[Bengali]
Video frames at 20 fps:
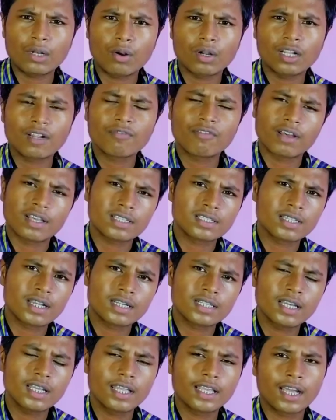ওয়াটের ফাস্ট
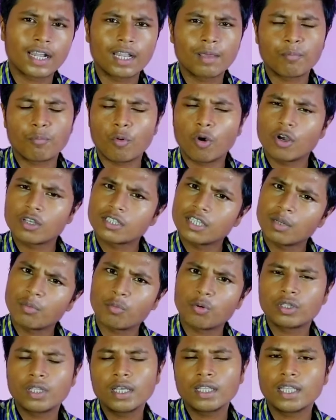চার্জার এখানে বক্সের
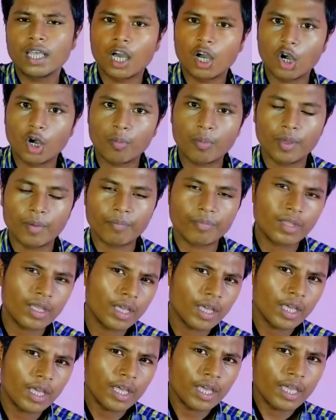মধ্যেই দেওয়া হবে
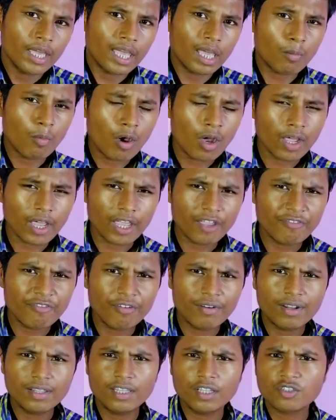এবং এই
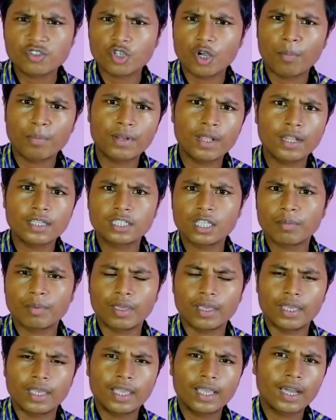ফোনটিতে সফটওয়্যার হিসেবে
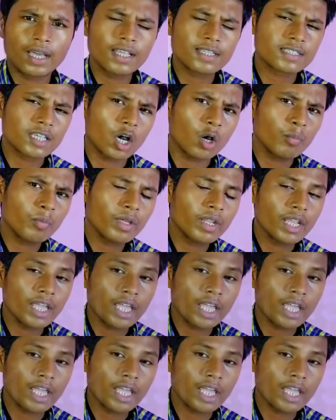এখানে সাউমির